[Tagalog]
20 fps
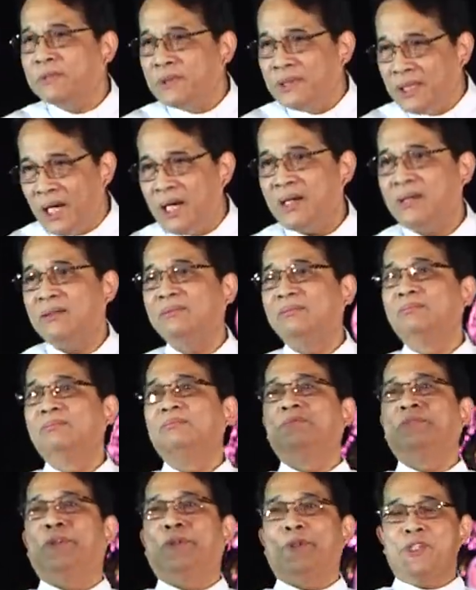love
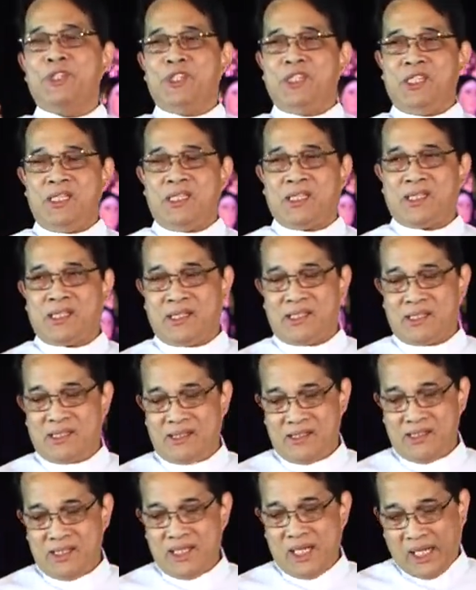for Jesus.
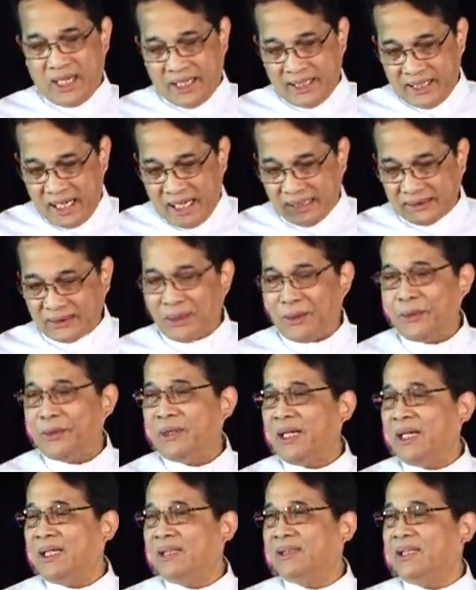Kaya nga
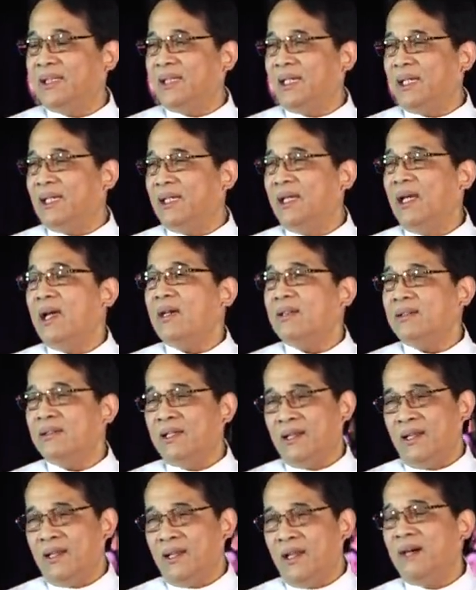tawag natin eh,
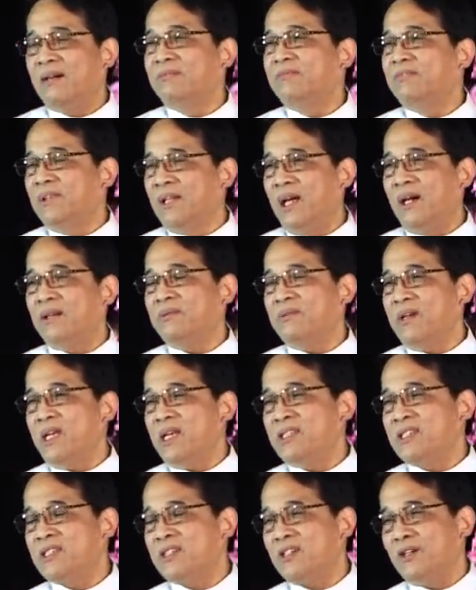the love
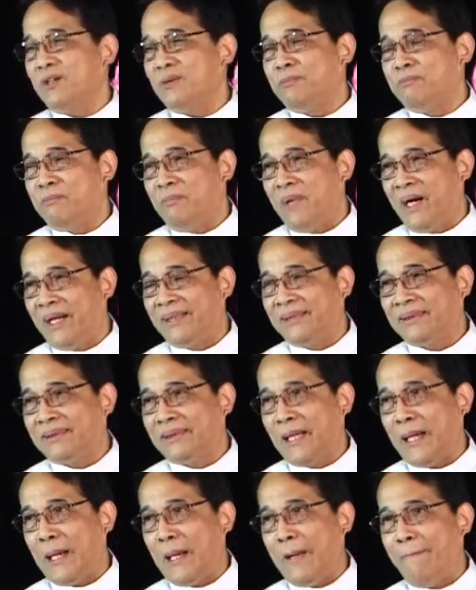language of
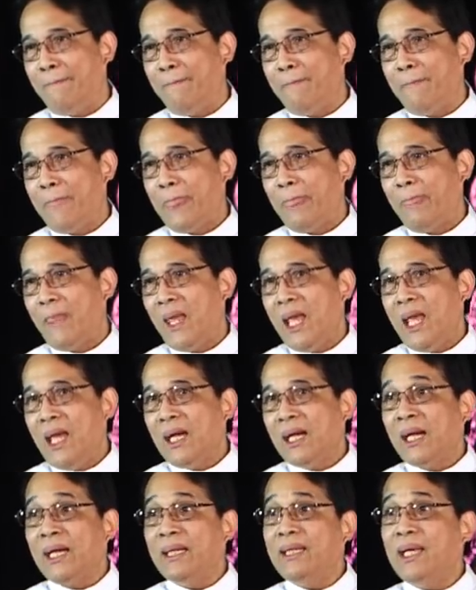Martha.
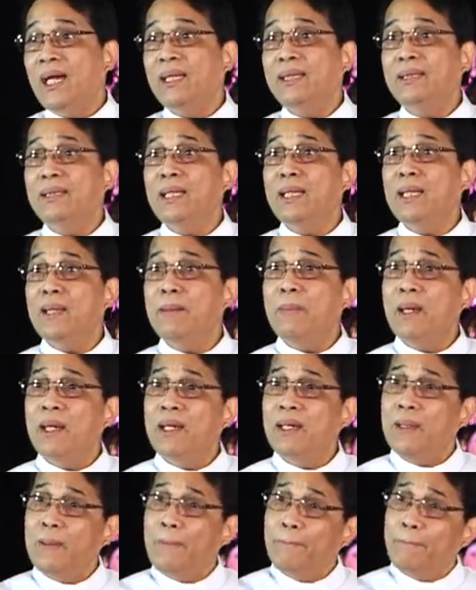Kaya hindi naman